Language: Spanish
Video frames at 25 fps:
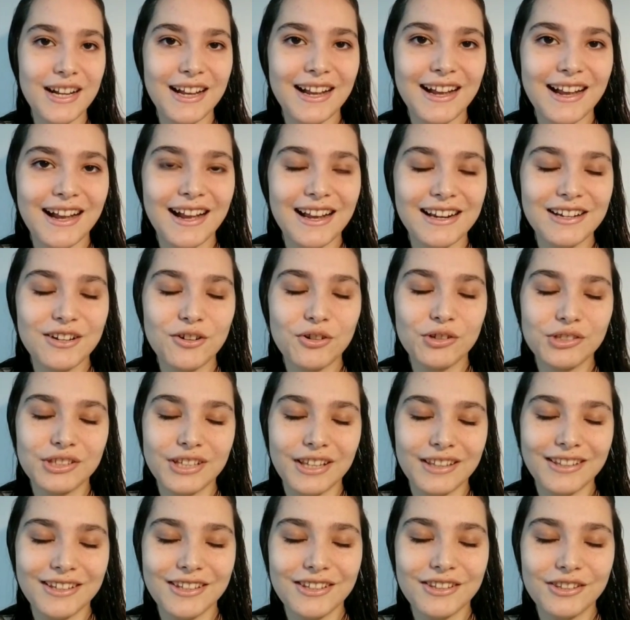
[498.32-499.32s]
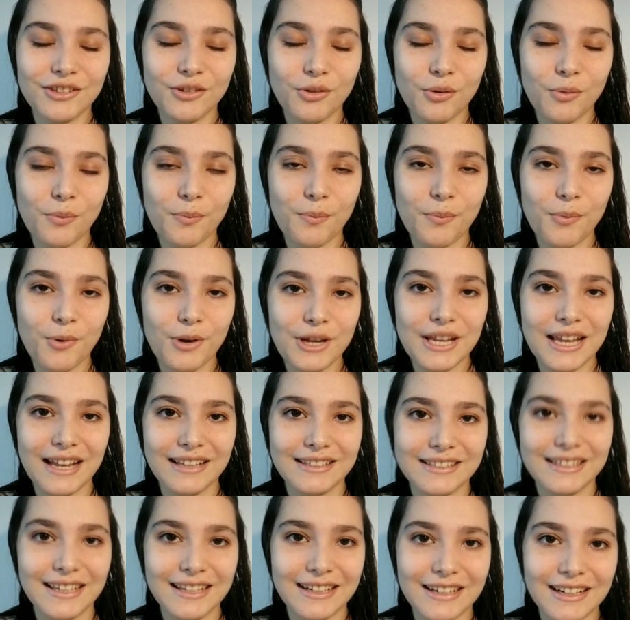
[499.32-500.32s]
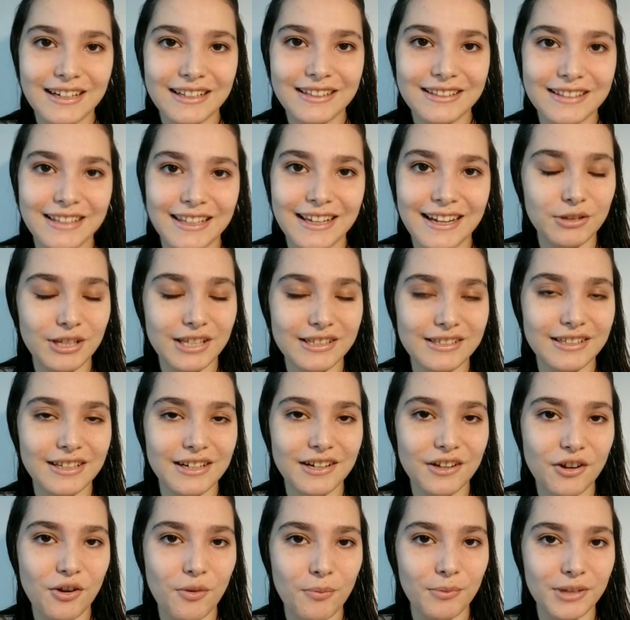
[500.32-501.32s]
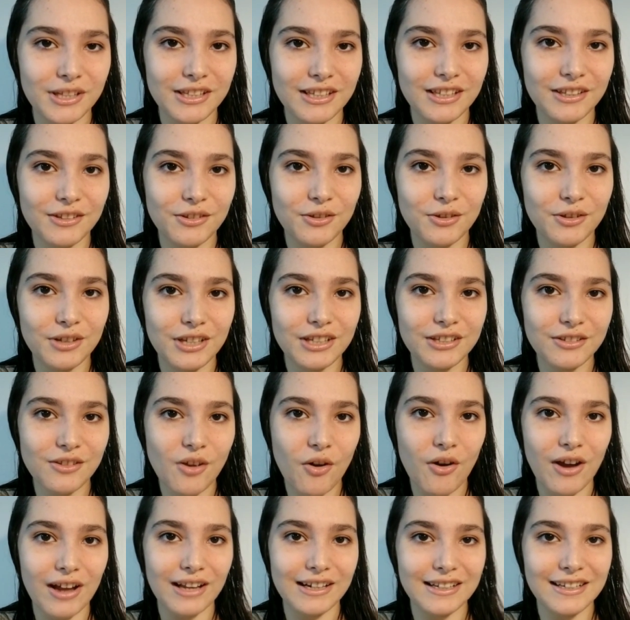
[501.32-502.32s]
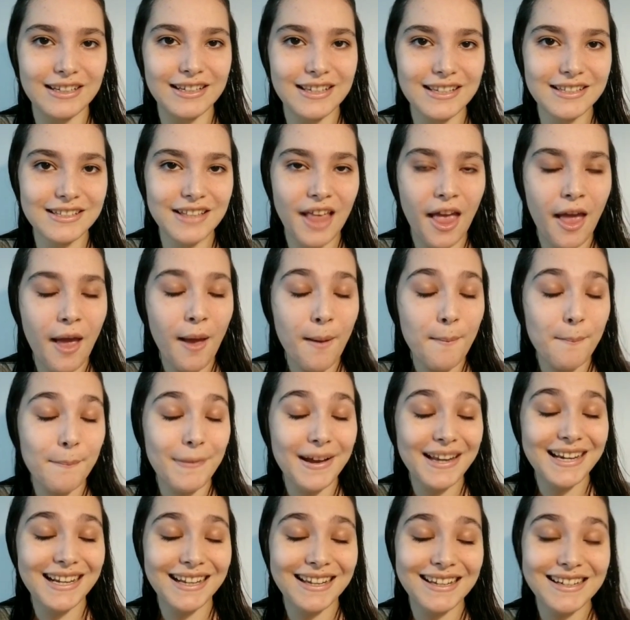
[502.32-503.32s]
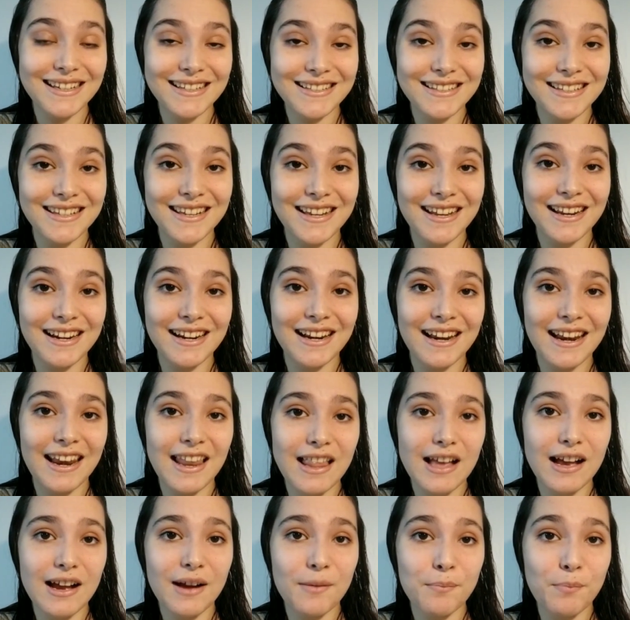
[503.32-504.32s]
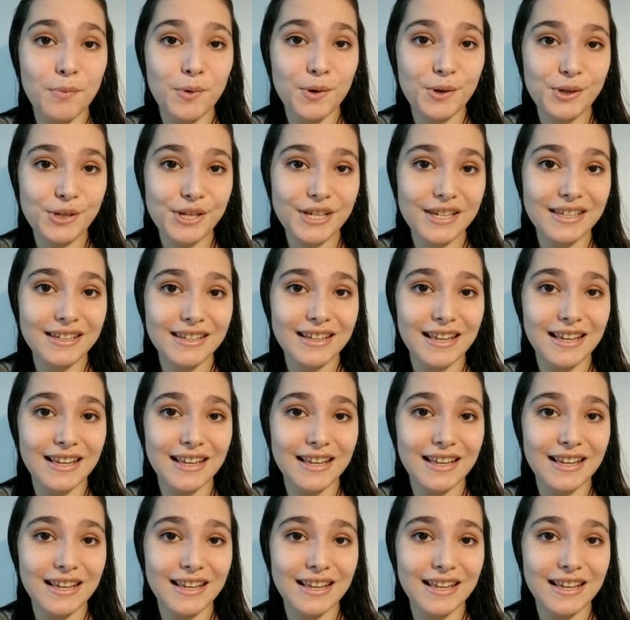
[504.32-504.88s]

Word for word: acá al costadito voy a estar, de, voy a estar recomendando estos canales para que la sigan, la apoyen,